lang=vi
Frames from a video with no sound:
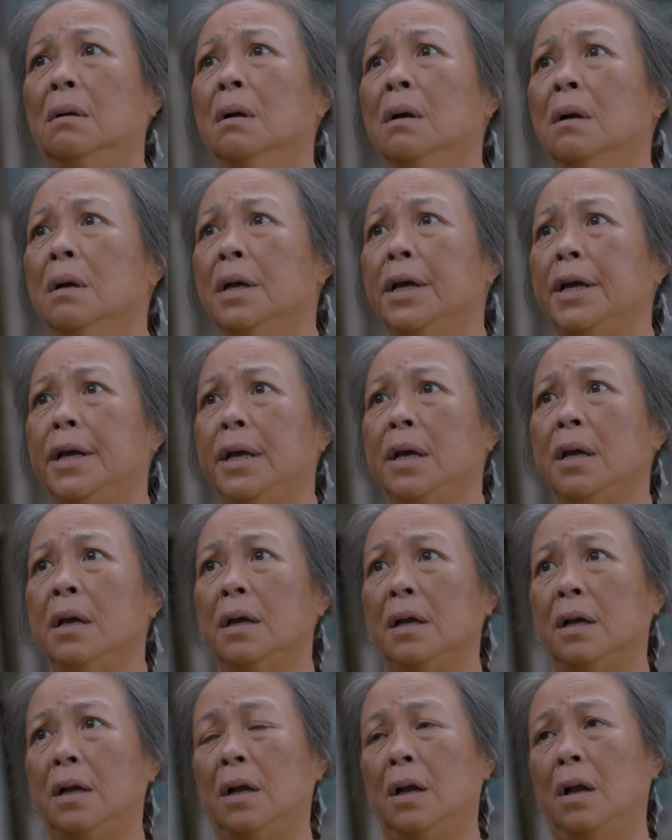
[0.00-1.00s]
Cứ nghĩ
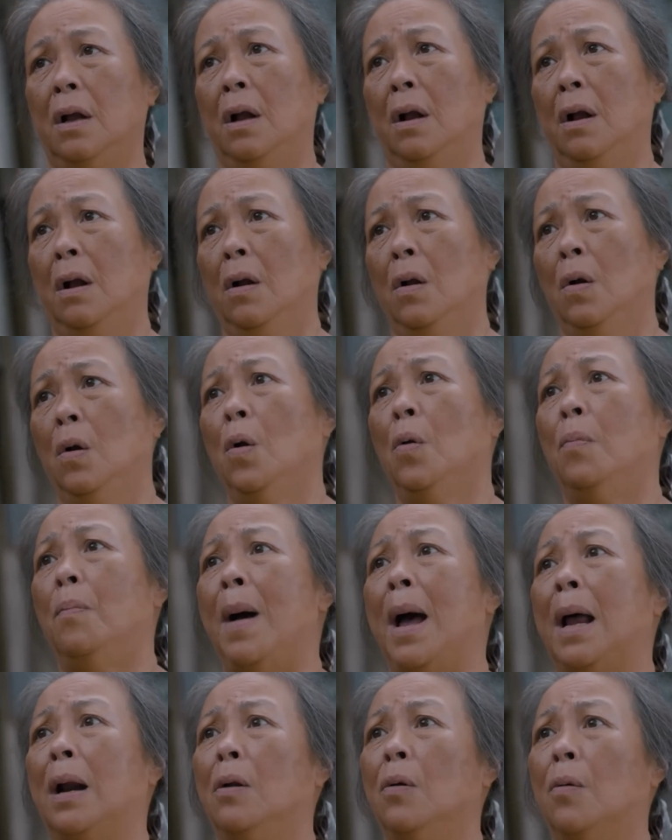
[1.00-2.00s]
lúc
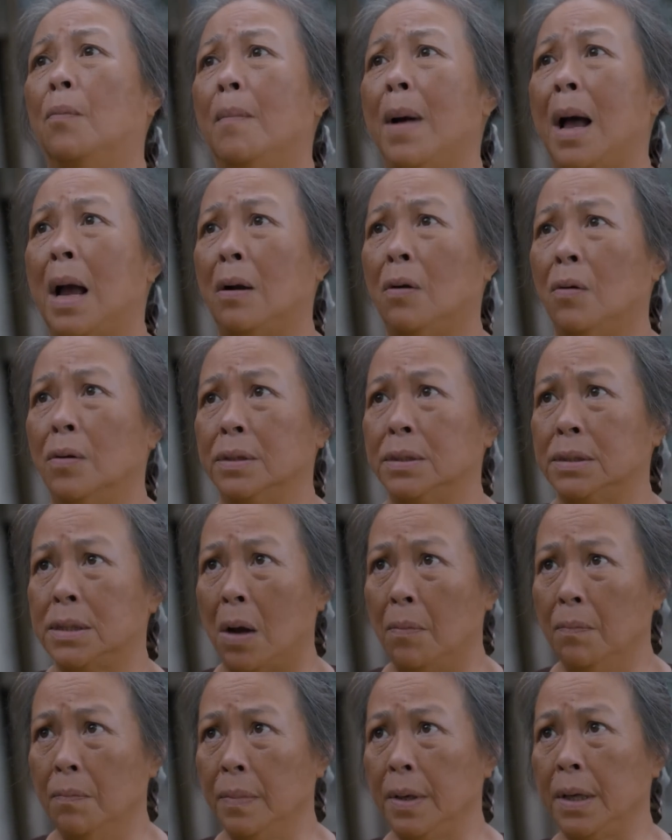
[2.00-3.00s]
bà Lục bà còn
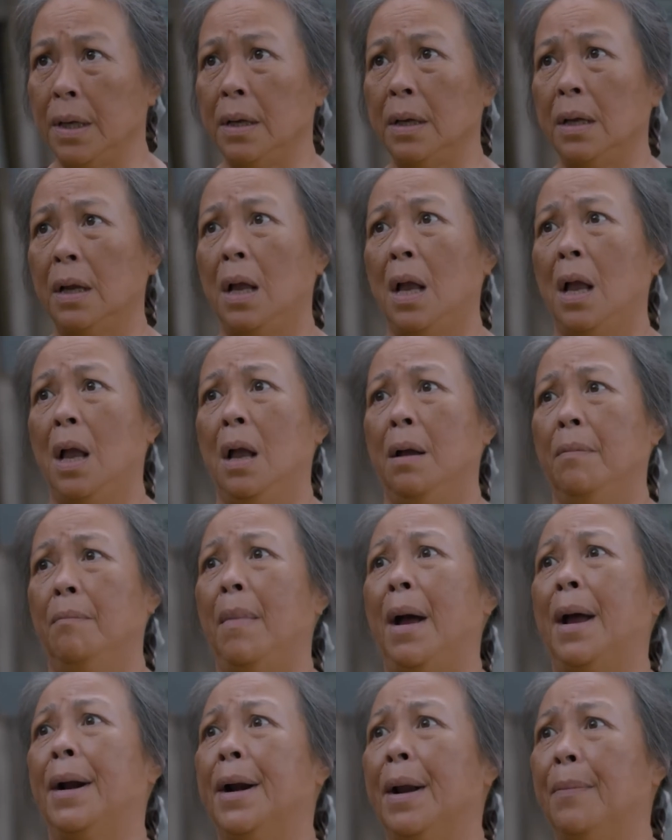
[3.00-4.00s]
sống ấy,
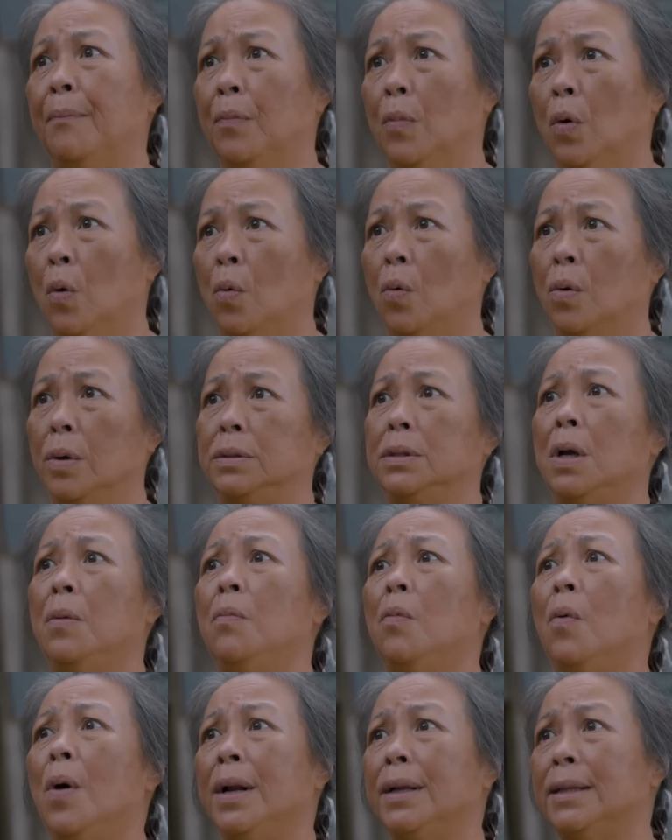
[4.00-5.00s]
bà nằm ngủ ở
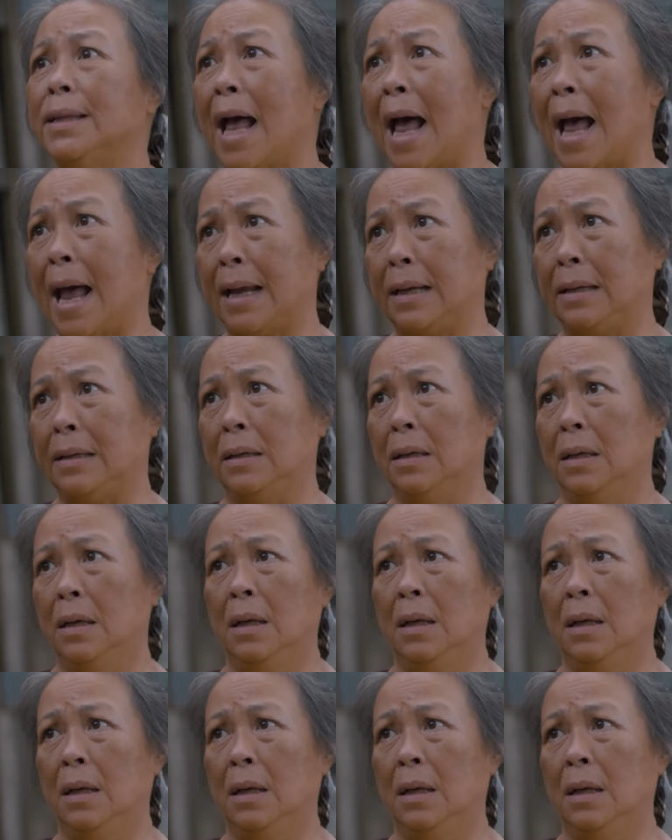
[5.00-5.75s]
trong quan tài.